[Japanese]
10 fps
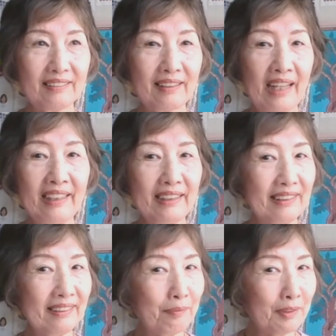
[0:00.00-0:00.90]
大
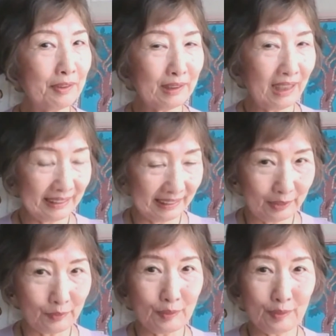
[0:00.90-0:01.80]
変難しい
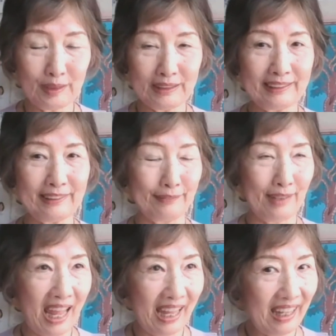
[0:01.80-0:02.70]
ところですよ
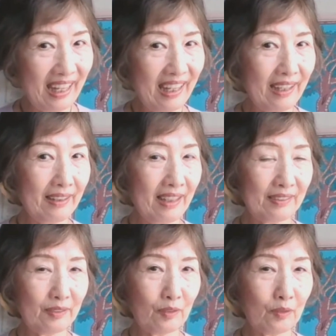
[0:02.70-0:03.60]
ね。
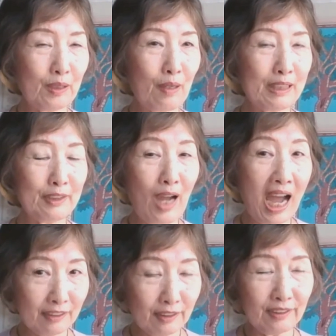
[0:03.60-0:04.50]
こだわりの
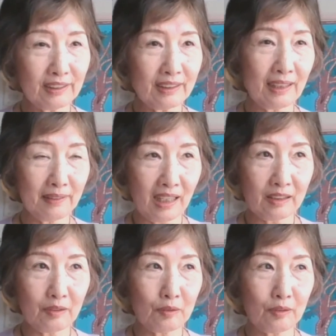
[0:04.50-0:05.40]
ある方
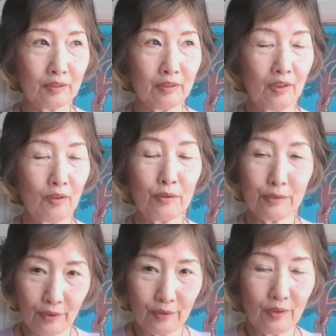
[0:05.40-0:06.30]
ほ
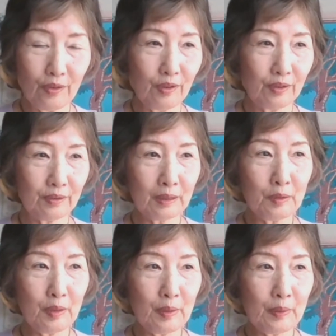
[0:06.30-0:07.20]
どた
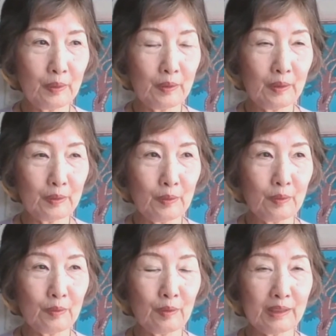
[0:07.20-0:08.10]
とえあ
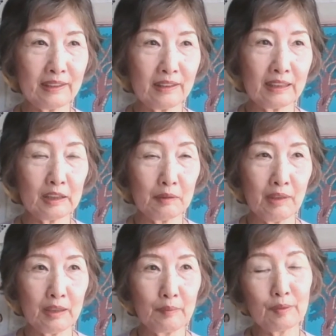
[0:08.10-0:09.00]
の私が勧
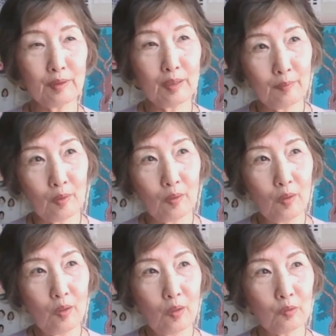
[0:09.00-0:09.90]
めるものでも
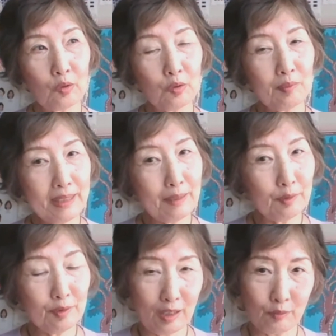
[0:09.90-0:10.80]
好まない
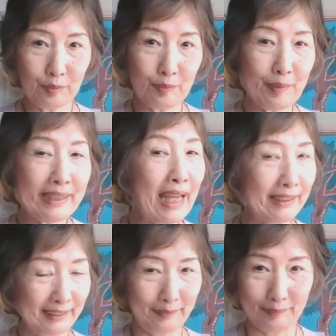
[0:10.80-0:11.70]
ものは好まな
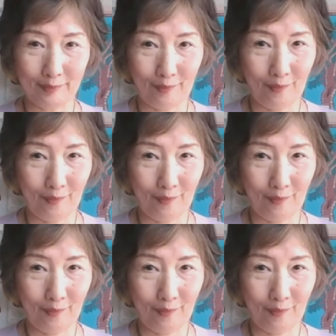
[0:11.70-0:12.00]
いです、ね、